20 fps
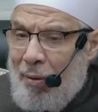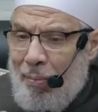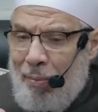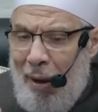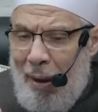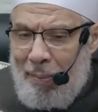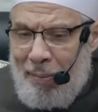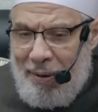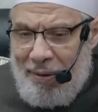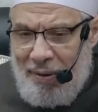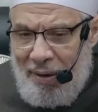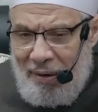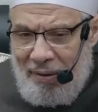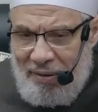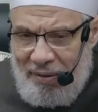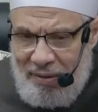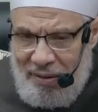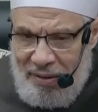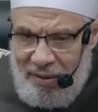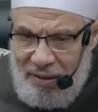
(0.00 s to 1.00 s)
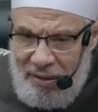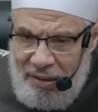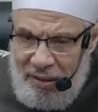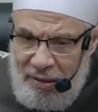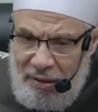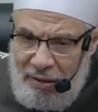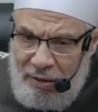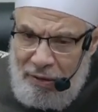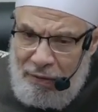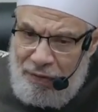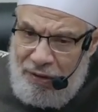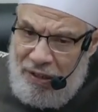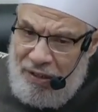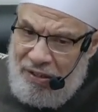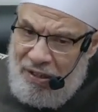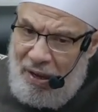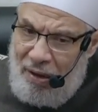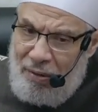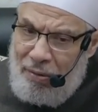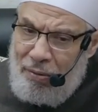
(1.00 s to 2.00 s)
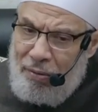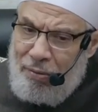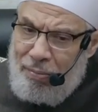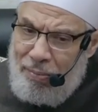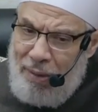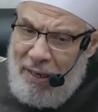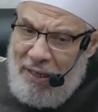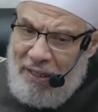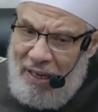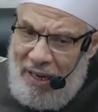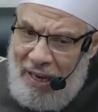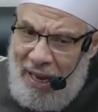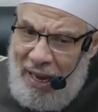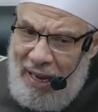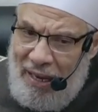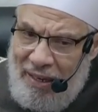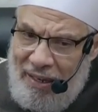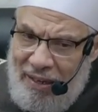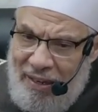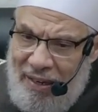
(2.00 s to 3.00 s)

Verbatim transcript: أربع مرات في صالون بيت الأهل